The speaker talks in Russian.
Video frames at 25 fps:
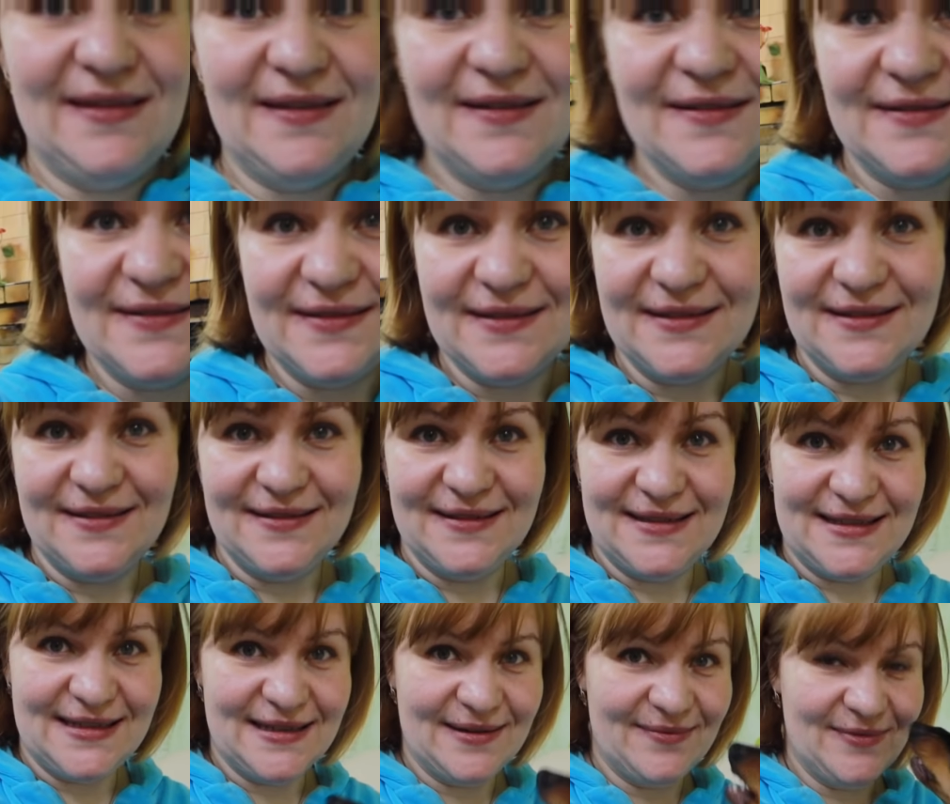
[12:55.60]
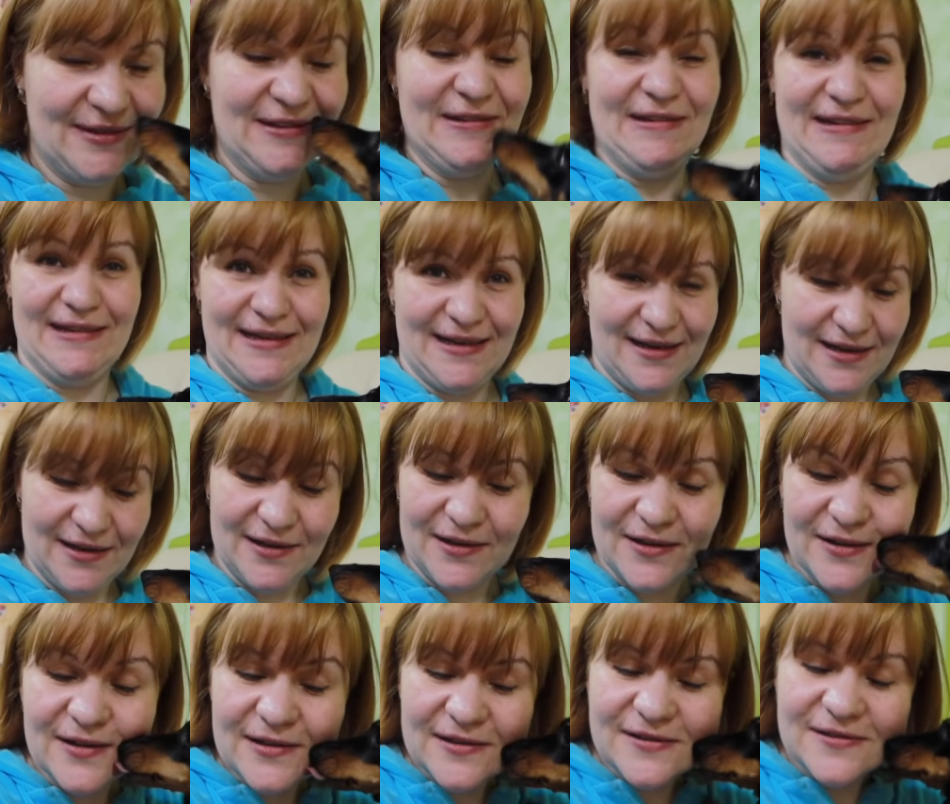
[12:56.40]
Кто тут со мной?
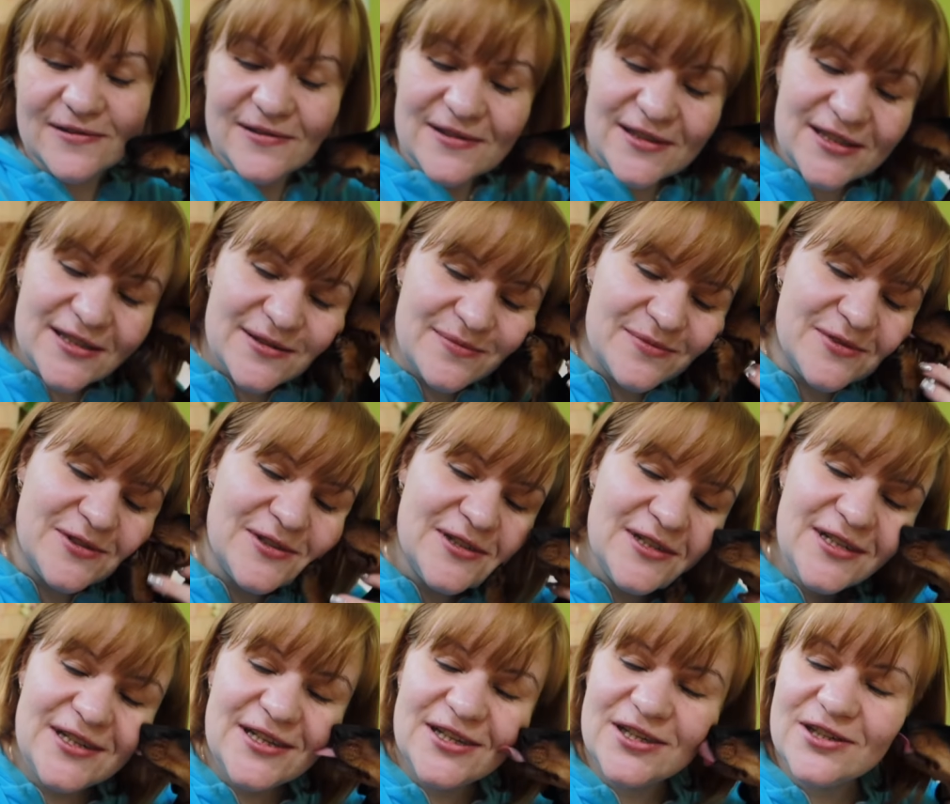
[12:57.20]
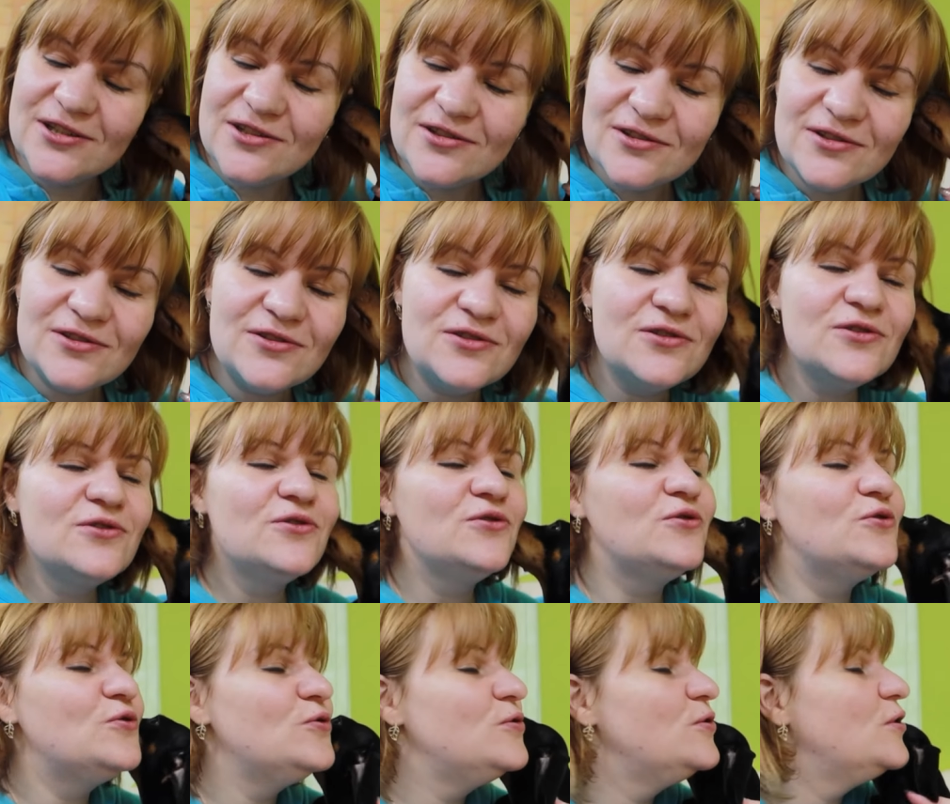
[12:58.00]
Кто тут со мной лижется?
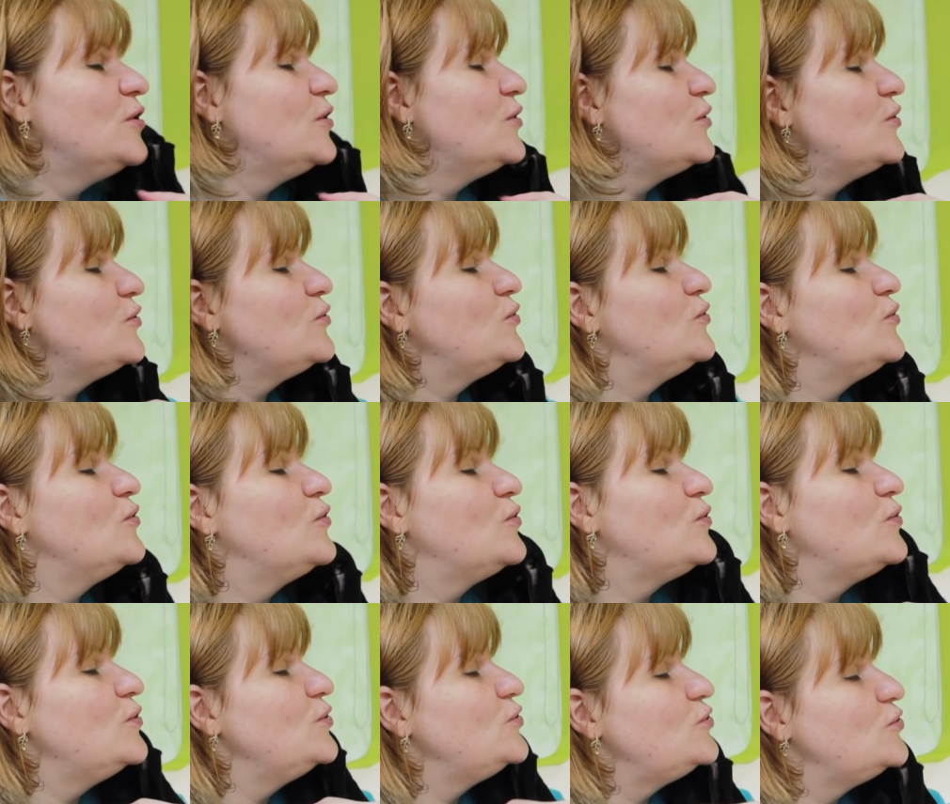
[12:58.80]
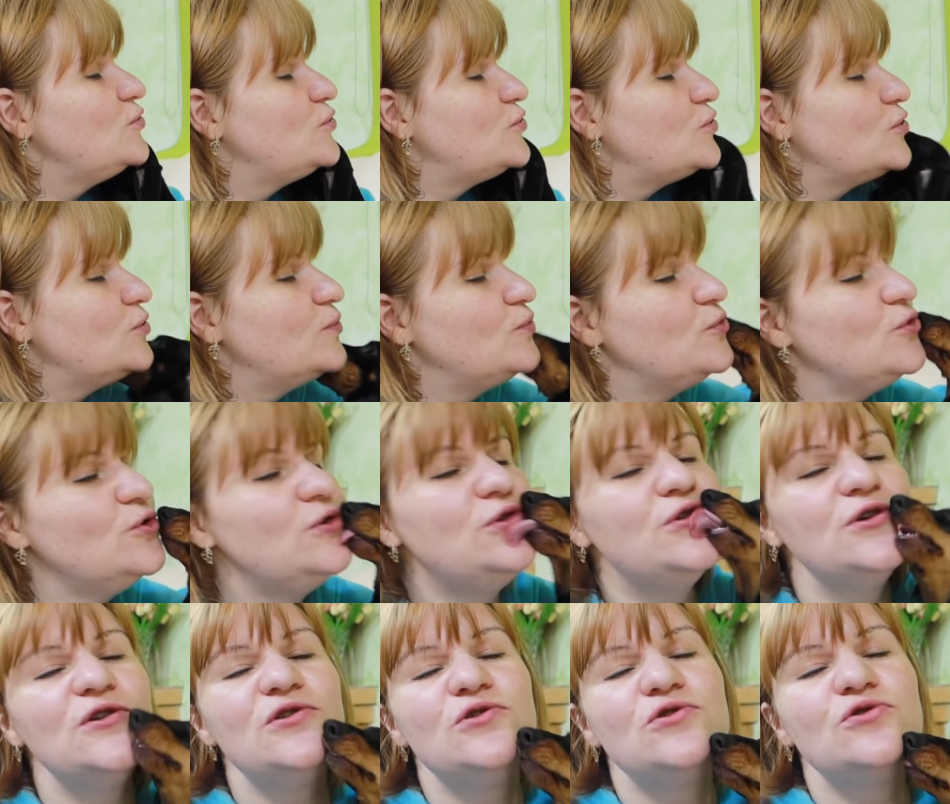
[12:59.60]
Кто? Кто хочет со
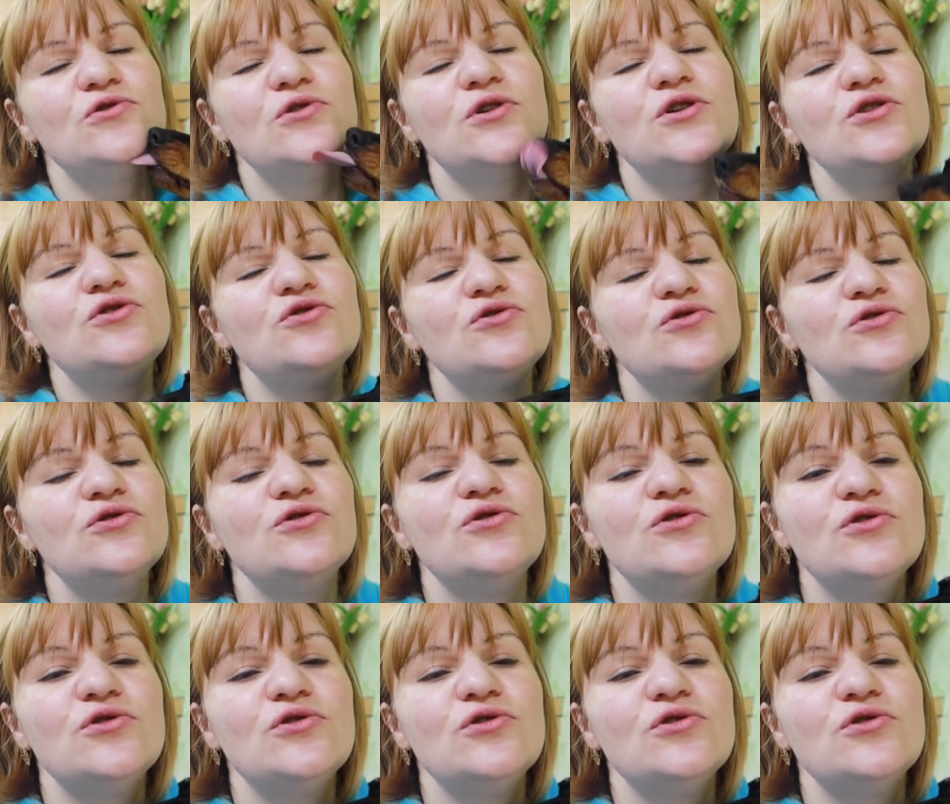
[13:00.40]
мной лизать? Вот